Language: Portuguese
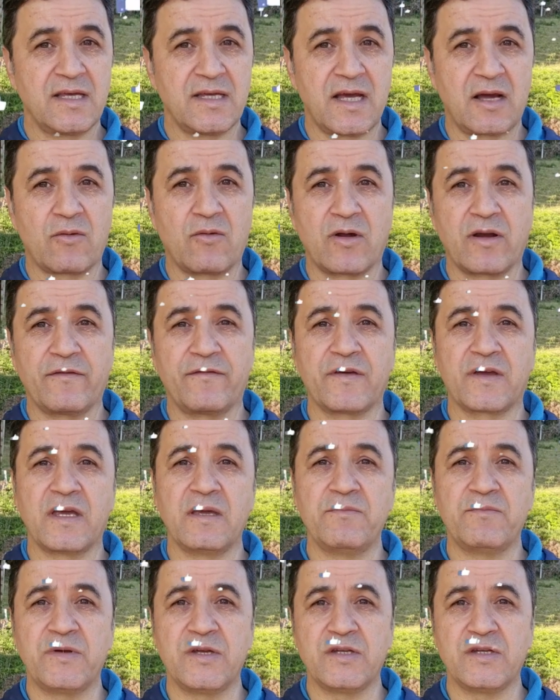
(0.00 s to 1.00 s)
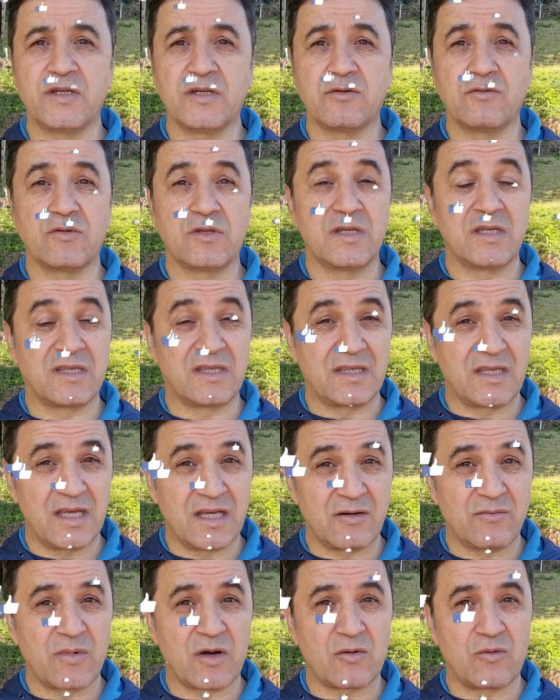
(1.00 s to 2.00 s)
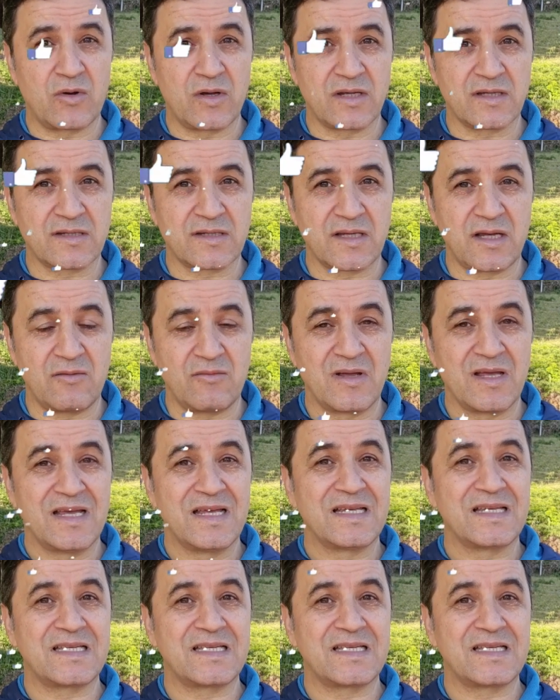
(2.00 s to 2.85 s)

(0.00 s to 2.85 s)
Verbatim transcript: e agora fica impedido de ter uma correção?